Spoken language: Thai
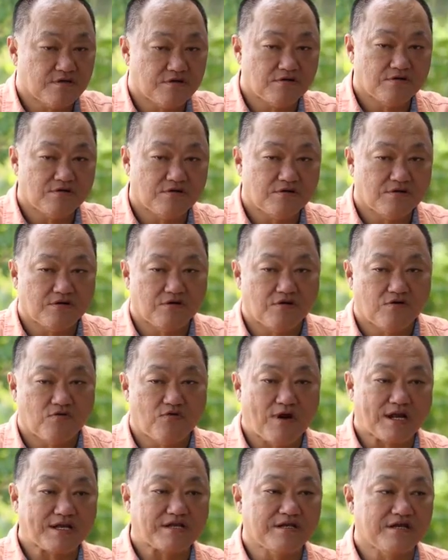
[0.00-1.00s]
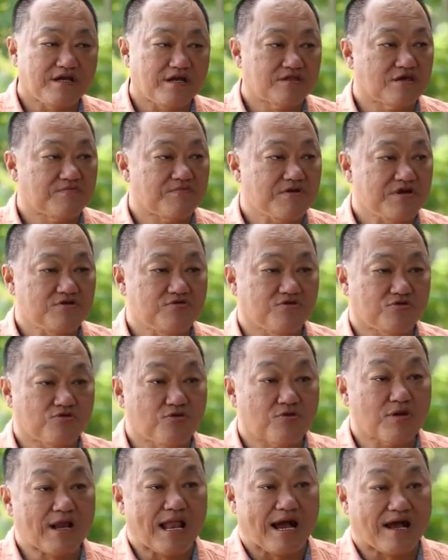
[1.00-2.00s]
ก็วัดเนี่ยจะมีอยู่
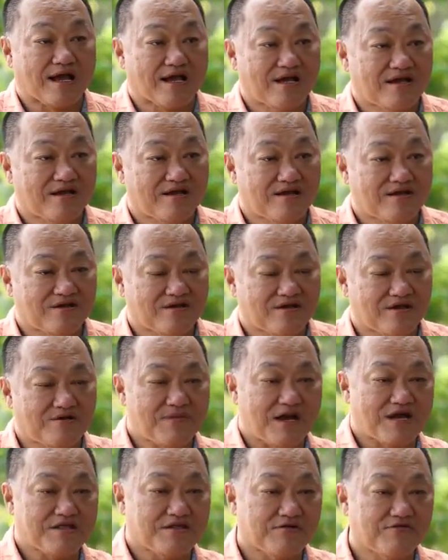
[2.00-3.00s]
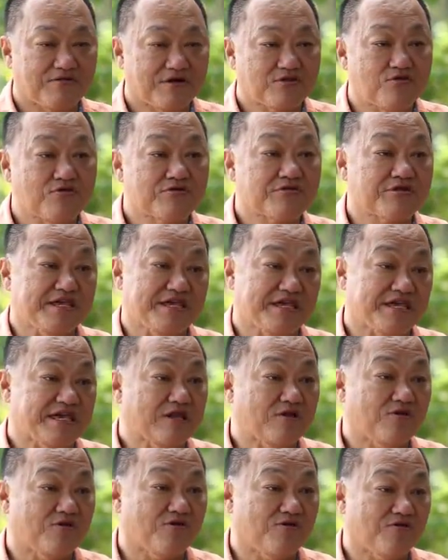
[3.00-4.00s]
ทุกหลักก็หมายถึงว่าทุก
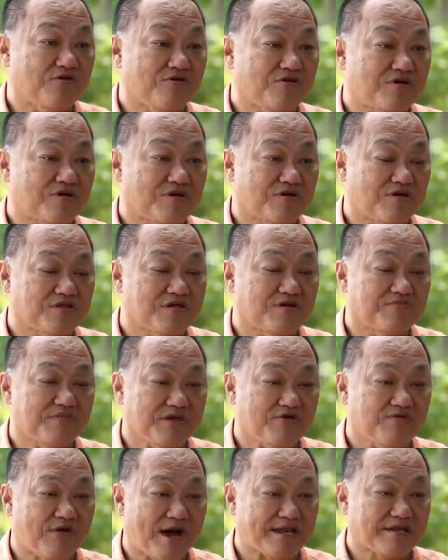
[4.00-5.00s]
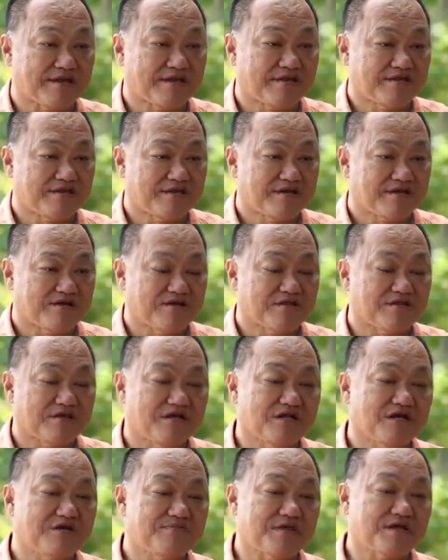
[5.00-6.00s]
4 กิโลก็จะมีวัดก็
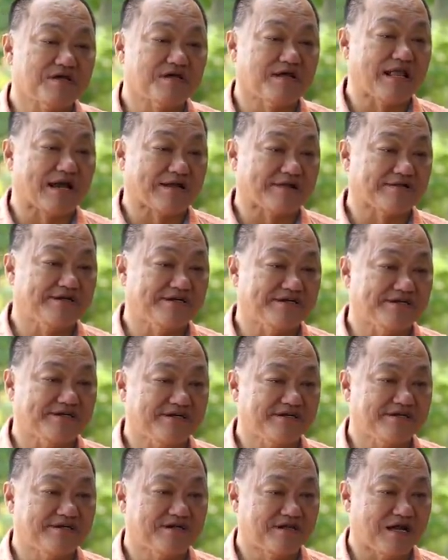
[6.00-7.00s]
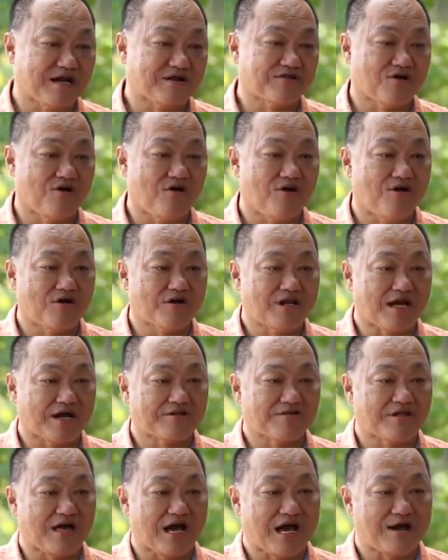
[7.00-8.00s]
จะเริ่มตั้งแต่หลักหนึ่งหลักสองห
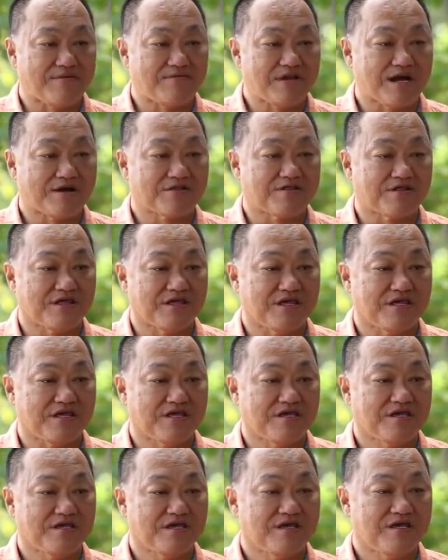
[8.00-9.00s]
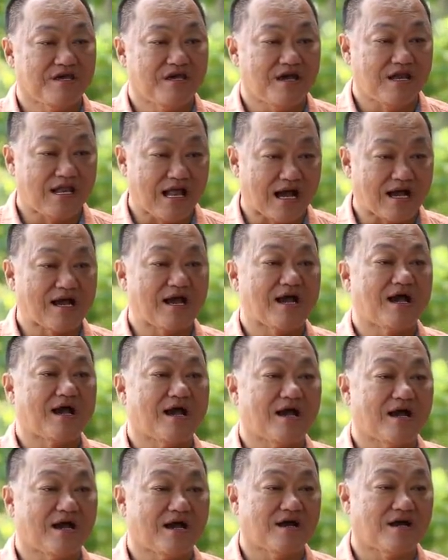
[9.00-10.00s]
ลักสามหลักสี่หลัก
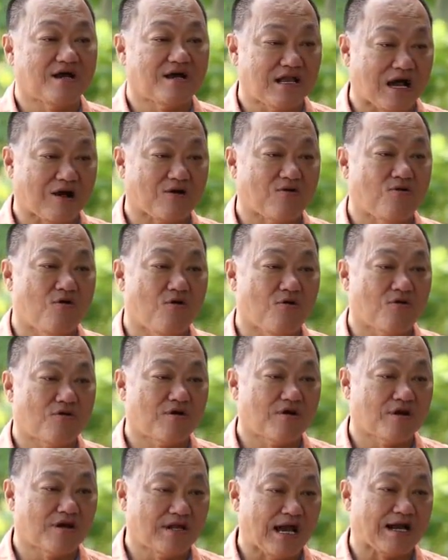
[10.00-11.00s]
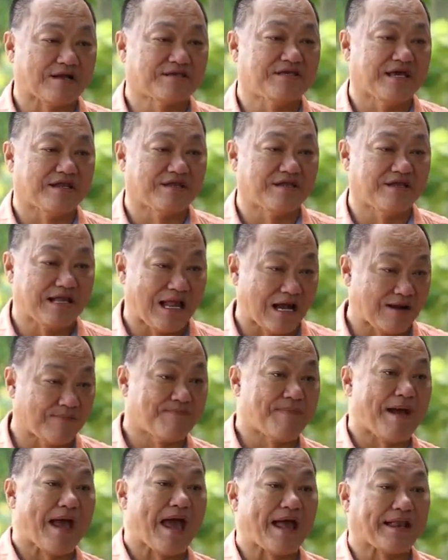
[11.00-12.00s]
ห้าหลักหกหลักเจ็ดหลัก
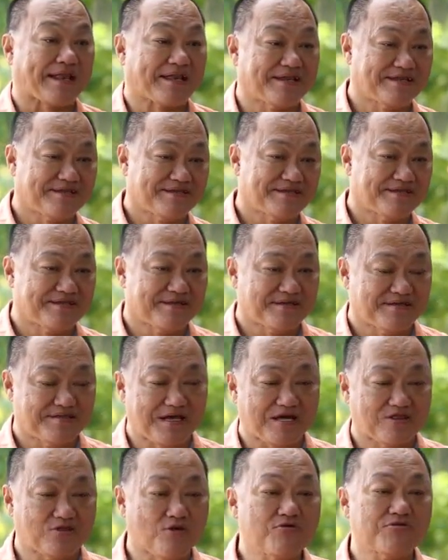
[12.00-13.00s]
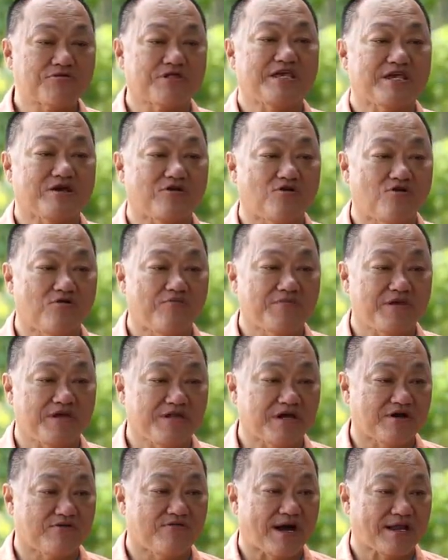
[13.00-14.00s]
แปดนะทุกสี่กิโล
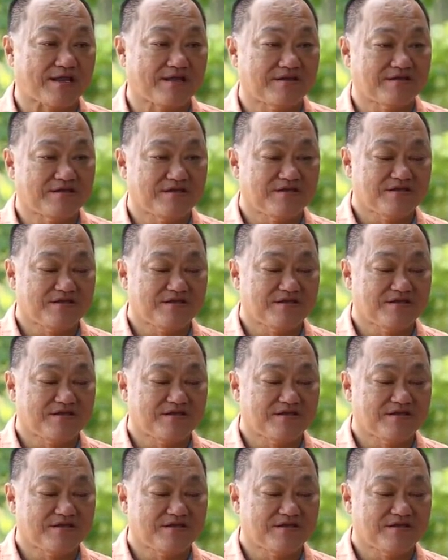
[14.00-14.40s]
มีหนึ่งวัด